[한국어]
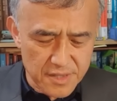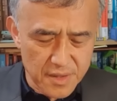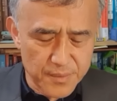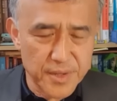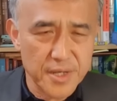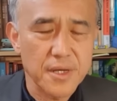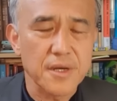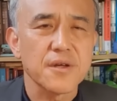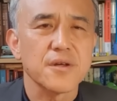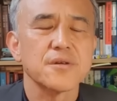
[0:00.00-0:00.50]
그
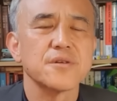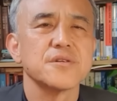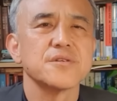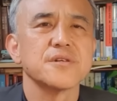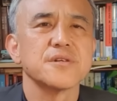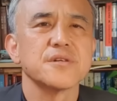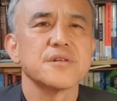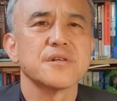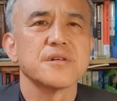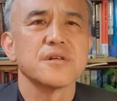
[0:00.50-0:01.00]
다음에
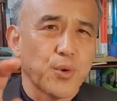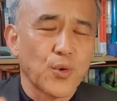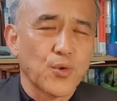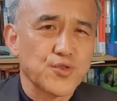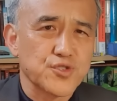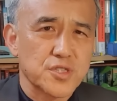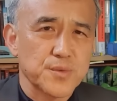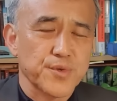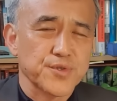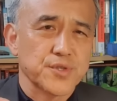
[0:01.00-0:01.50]

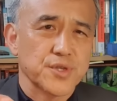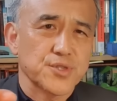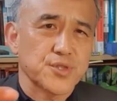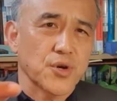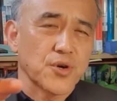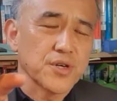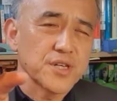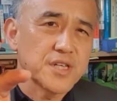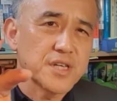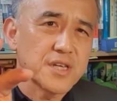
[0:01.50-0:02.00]
보고 있으면서
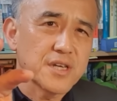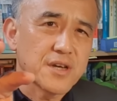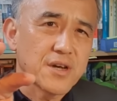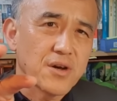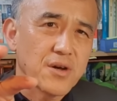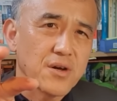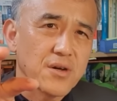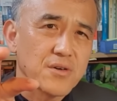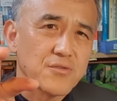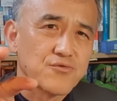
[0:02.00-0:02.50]
적이
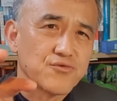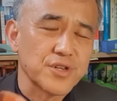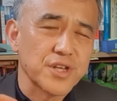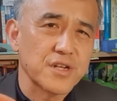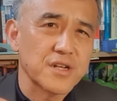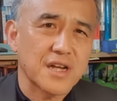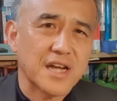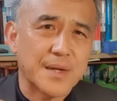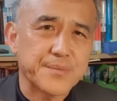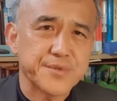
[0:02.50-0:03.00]

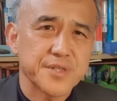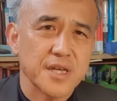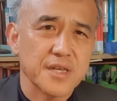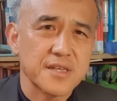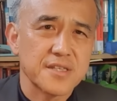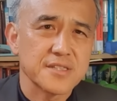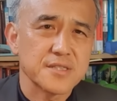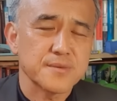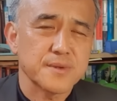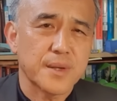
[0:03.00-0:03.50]
우리를 갑자기
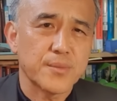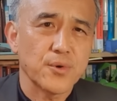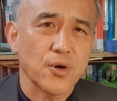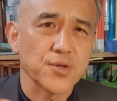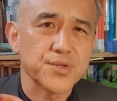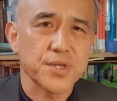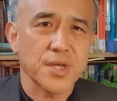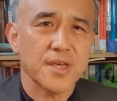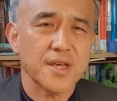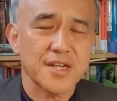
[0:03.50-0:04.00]
기습하면
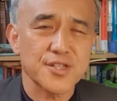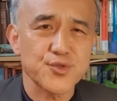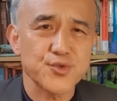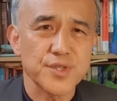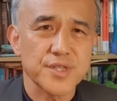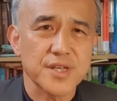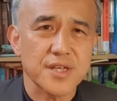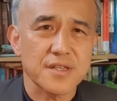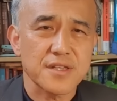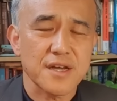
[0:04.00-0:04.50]
어떻게 할
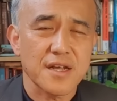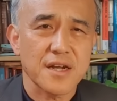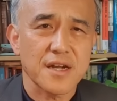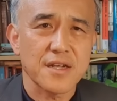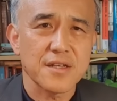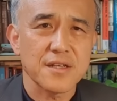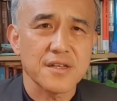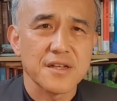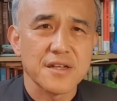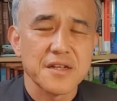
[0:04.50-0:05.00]
수
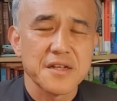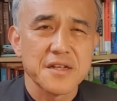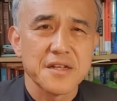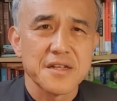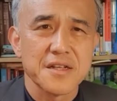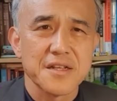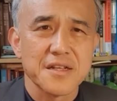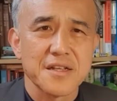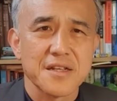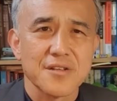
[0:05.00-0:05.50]
있겠다라는
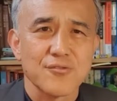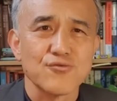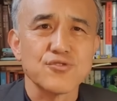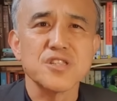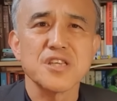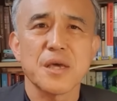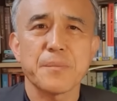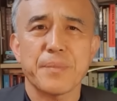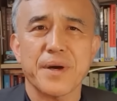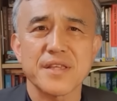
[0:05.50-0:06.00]

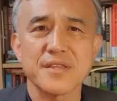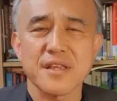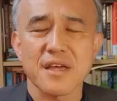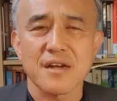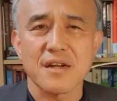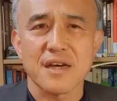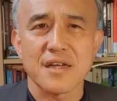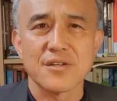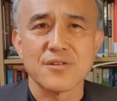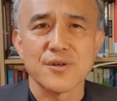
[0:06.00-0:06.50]
우리의
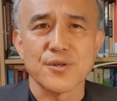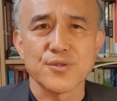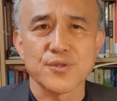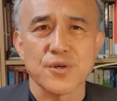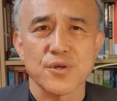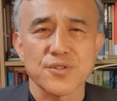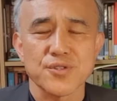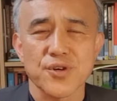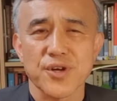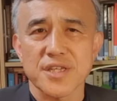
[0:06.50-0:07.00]
판단을 하는
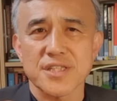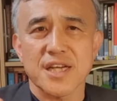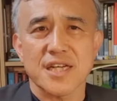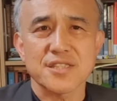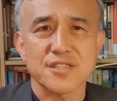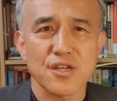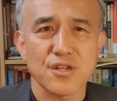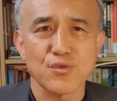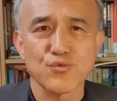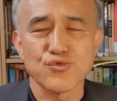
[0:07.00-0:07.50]
거죠. 적의
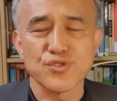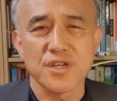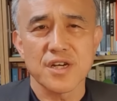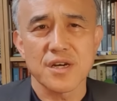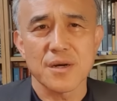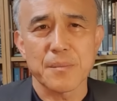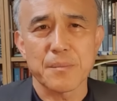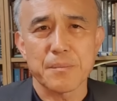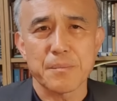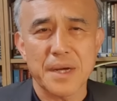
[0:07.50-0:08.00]
작전을
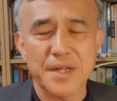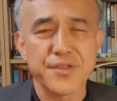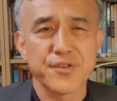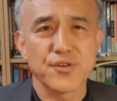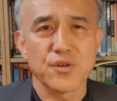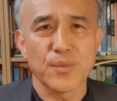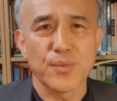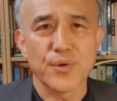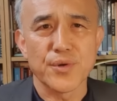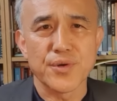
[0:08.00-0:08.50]
우리가
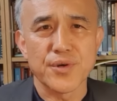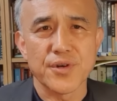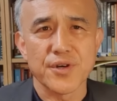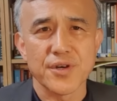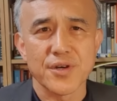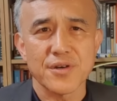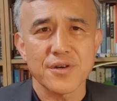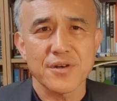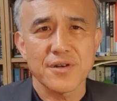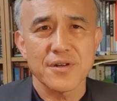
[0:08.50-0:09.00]
만들어 보는
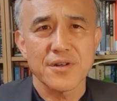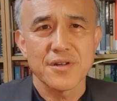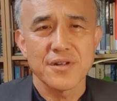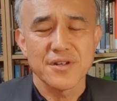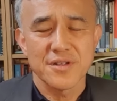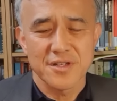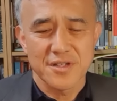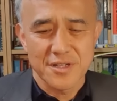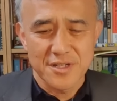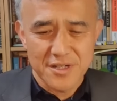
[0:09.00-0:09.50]
거예요.
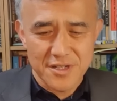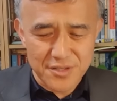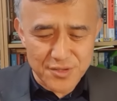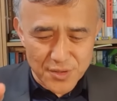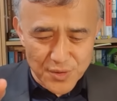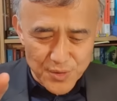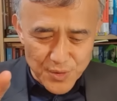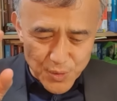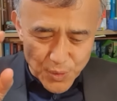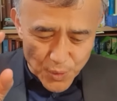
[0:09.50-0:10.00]

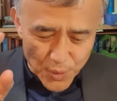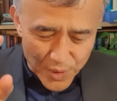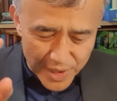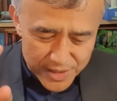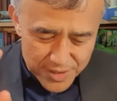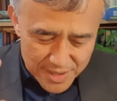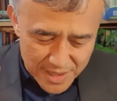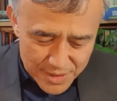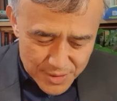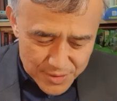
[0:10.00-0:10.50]
그래서
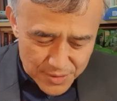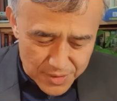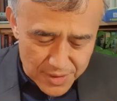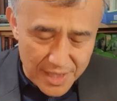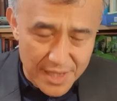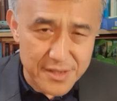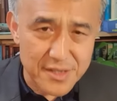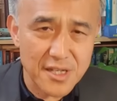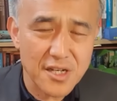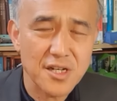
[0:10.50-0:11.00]
이러한 작전을
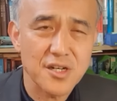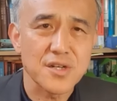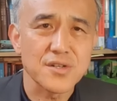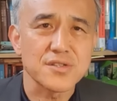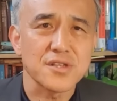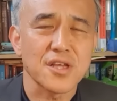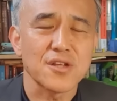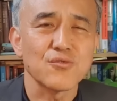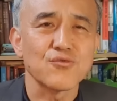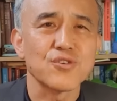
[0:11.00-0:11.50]
한다고
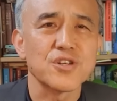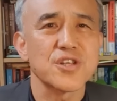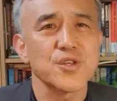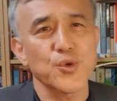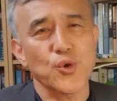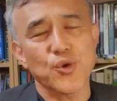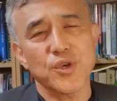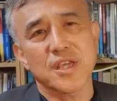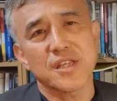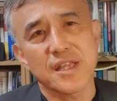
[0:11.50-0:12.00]
할 때는 우리는
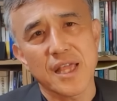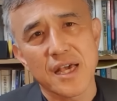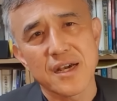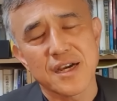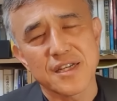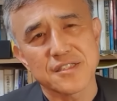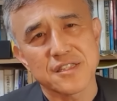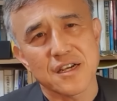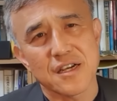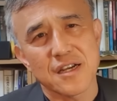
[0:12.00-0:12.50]
이렇게
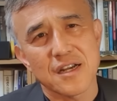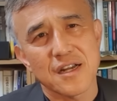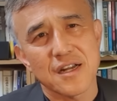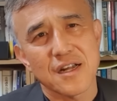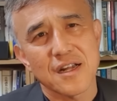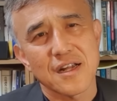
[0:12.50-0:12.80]
대응하자.